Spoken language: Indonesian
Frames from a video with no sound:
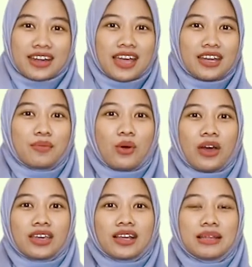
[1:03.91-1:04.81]
Nah ini
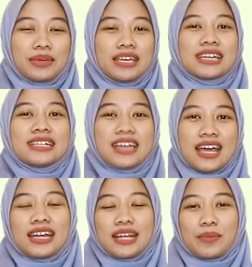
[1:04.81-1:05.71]
bawangnya lebih gede
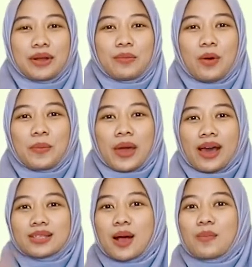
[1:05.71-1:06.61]
ya daripada bawang
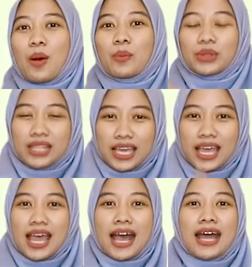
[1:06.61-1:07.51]
merah sama bawang putih.
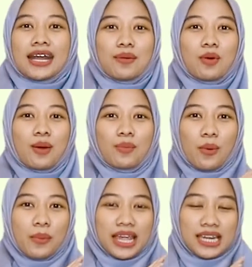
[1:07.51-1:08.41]
Nah bawang
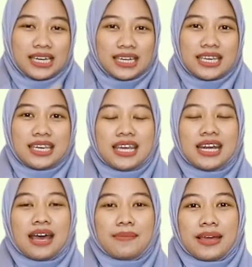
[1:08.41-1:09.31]
bombay
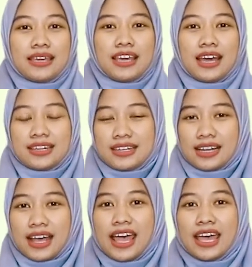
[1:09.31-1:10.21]
ini namanya
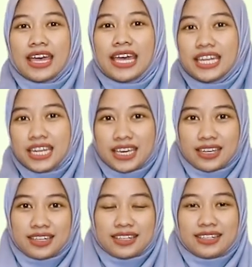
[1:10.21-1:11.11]
adalah
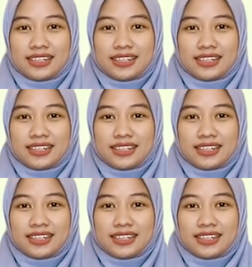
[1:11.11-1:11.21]
onion.